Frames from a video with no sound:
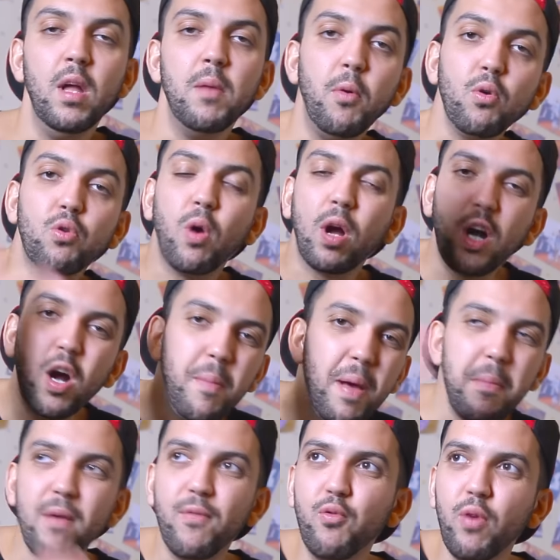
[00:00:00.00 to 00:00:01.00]
Bon, je dois quand
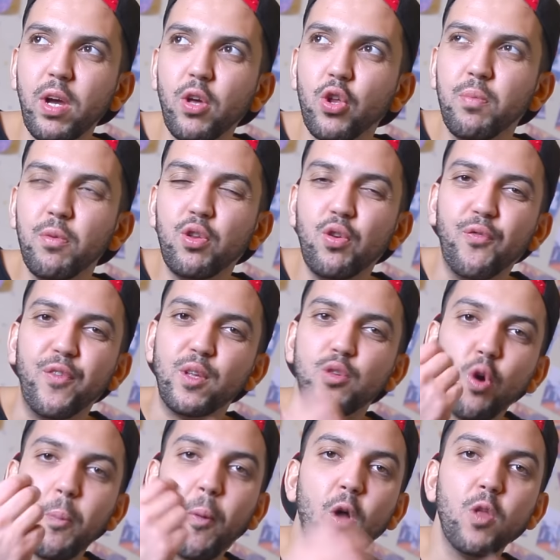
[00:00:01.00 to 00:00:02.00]
même avouer que je me suis fait
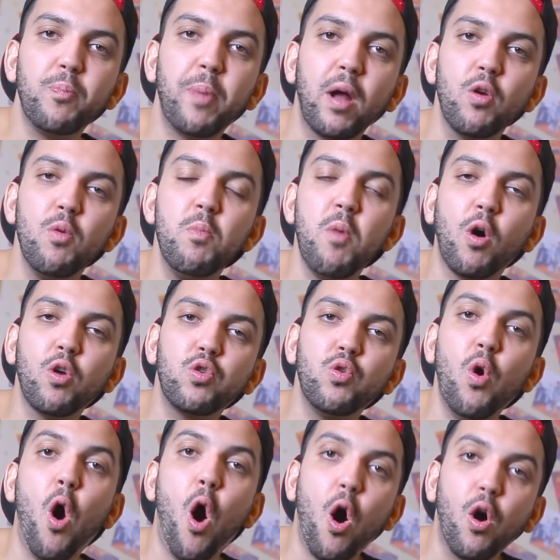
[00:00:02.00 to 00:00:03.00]
surprendre par le
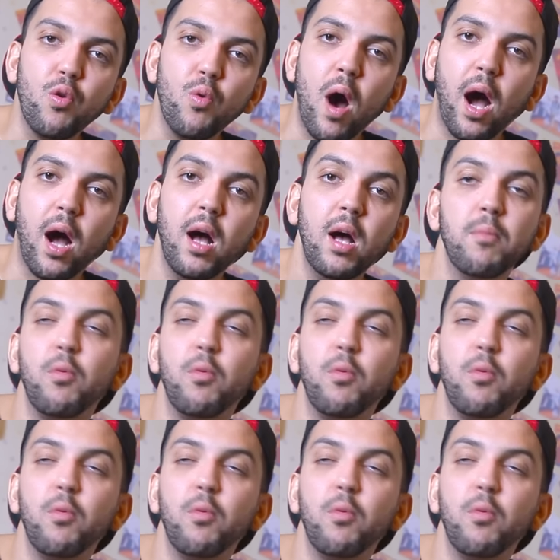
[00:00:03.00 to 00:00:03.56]
morceau hors noir.